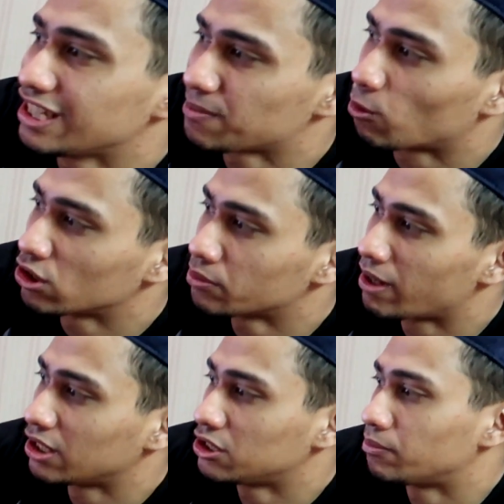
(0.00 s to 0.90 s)
Esports
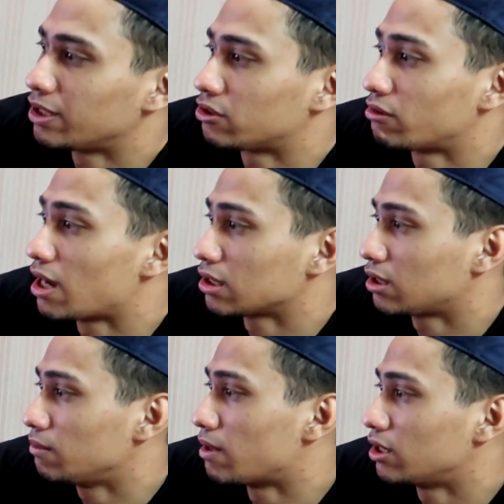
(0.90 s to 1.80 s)
Management Track,
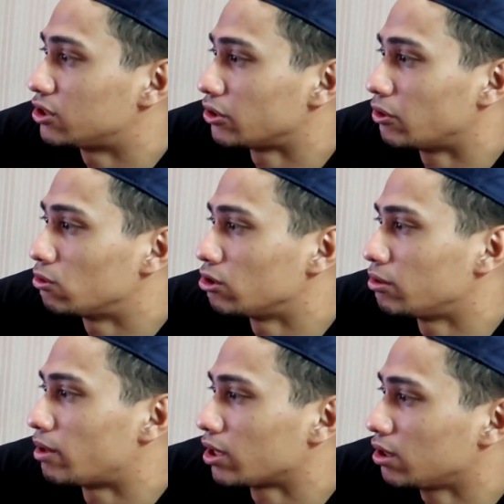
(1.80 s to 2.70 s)
Team Manager,
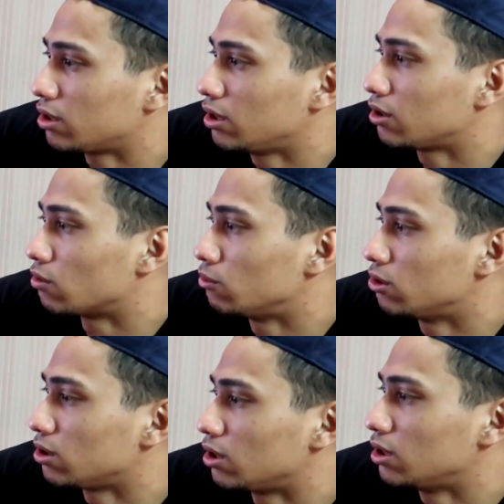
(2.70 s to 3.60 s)
Owner, Marketing,
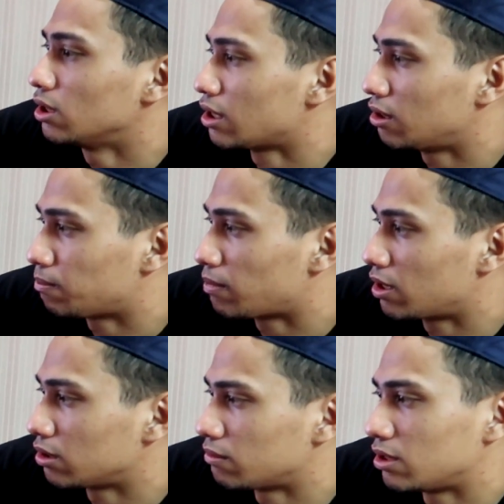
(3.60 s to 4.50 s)
Community, Sales
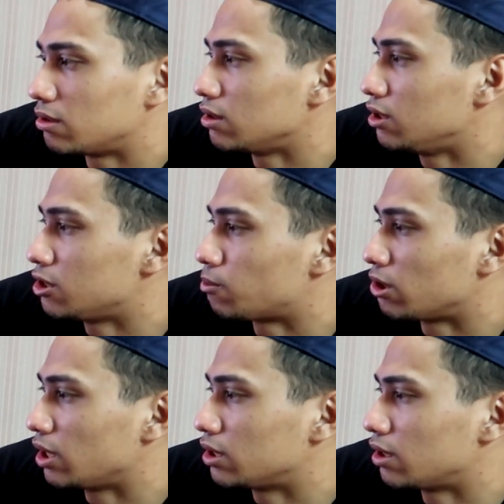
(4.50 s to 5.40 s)
Partner,
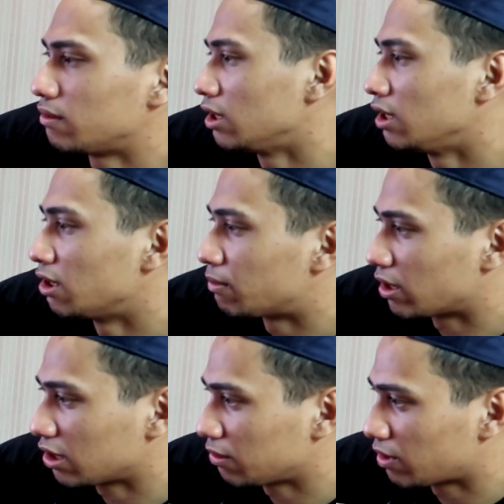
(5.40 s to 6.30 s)
Esport Agent,
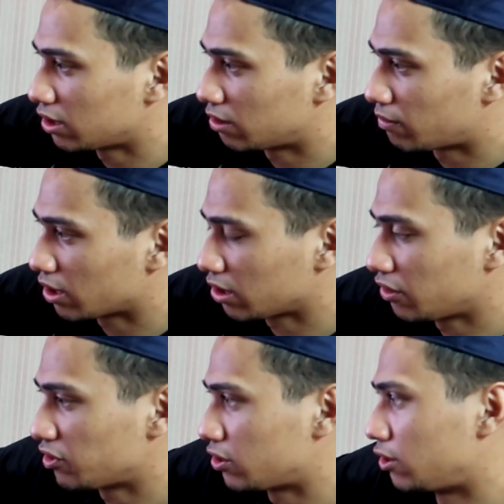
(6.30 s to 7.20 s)
Marketing Manager,
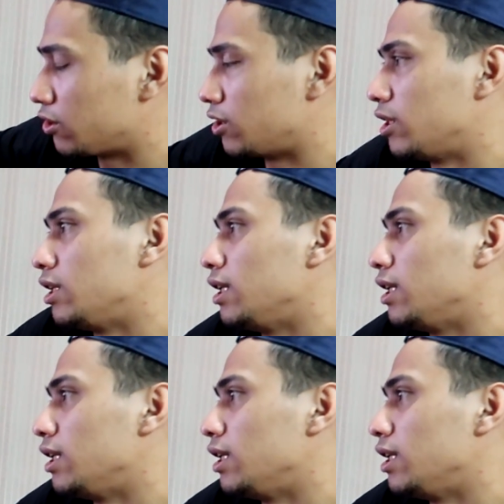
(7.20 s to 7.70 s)
Marketing Researcher.